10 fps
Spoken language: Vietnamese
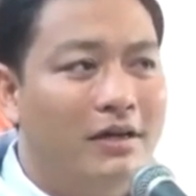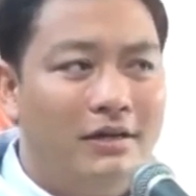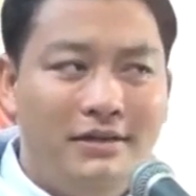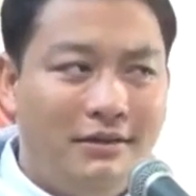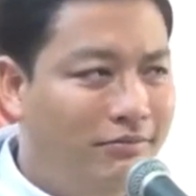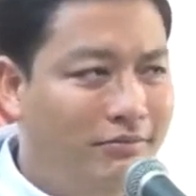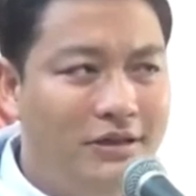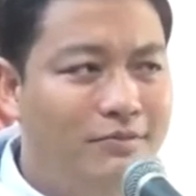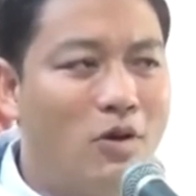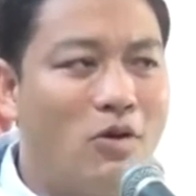giống
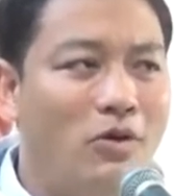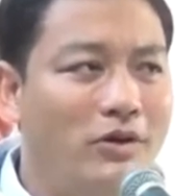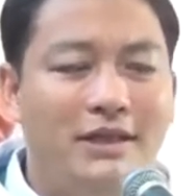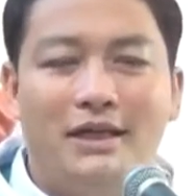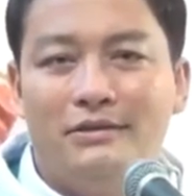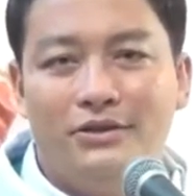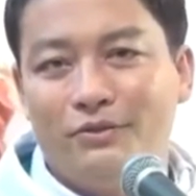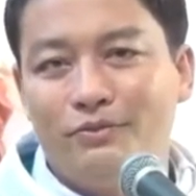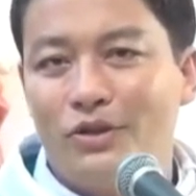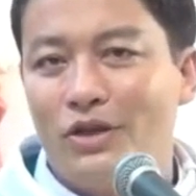như một khối nhân
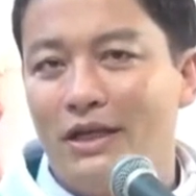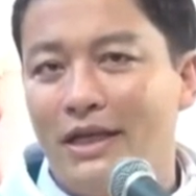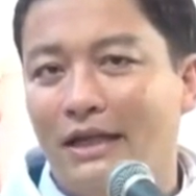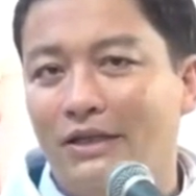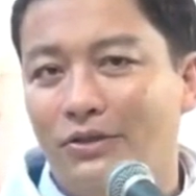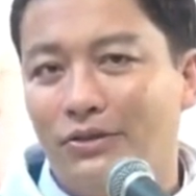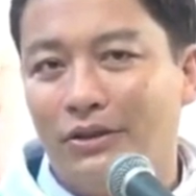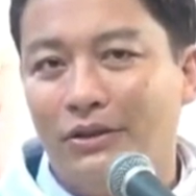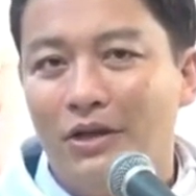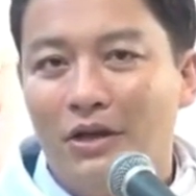trong tòa giải tội
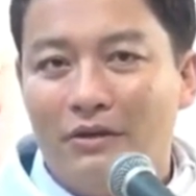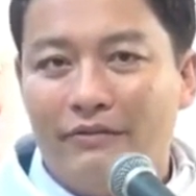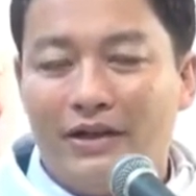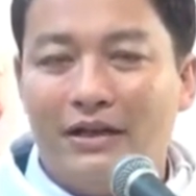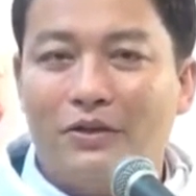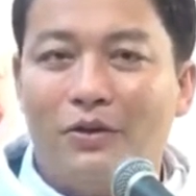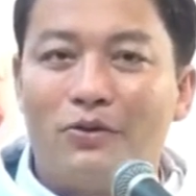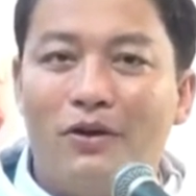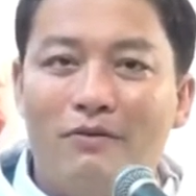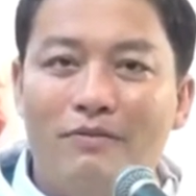việc đền tội
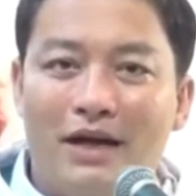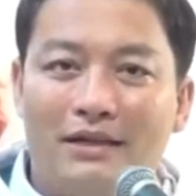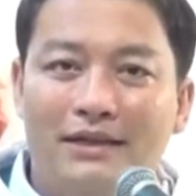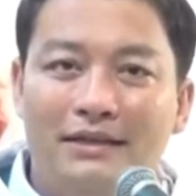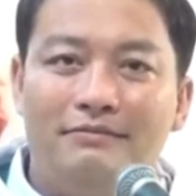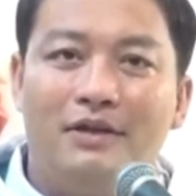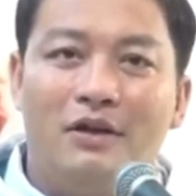của ông là xin